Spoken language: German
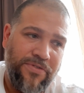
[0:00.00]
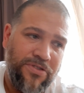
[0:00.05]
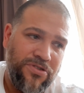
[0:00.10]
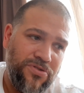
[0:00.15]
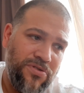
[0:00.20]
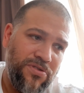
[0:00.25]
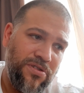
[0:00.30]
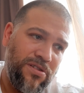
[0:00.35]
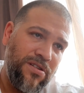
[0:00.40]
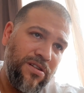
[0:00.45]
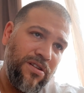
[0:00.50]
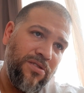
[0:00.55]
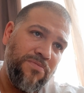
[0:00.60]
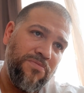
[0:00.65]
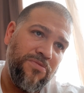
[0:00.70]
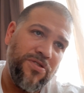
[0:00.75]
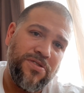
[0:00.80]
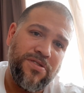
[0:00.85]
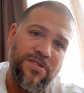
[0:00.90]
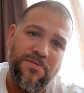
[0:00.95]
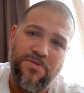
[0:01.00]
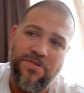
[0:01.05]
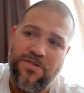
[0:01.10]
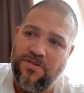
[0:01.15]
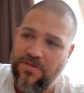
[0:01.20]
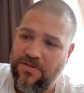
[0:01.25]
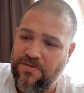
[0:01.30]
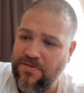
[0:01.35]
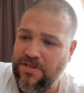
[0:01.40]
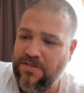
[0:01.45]
Pfefferstreuer klauen müsste,
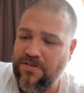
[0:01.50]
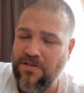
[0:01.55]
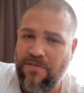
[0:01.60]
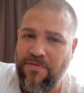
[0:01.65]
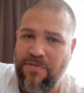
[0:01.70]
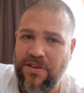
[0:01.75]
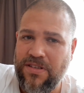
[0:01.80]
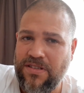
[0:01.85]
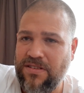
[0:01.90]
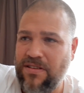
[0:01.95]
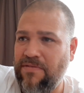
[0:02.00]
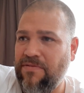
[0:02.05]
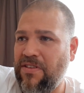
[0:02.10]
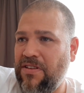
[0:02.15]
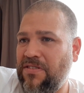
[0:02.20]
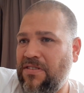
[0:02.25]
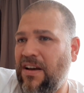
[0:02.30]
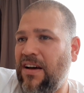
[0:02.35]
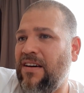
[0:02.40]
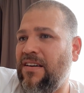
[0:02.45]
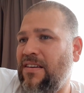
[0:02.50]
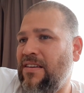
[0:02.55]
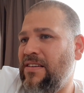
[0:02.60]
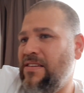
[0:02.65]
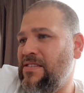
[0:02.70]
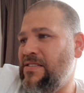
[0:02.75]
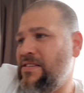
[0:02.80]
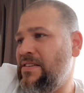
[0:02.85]
beziehungsweise irgendwelches Inventar.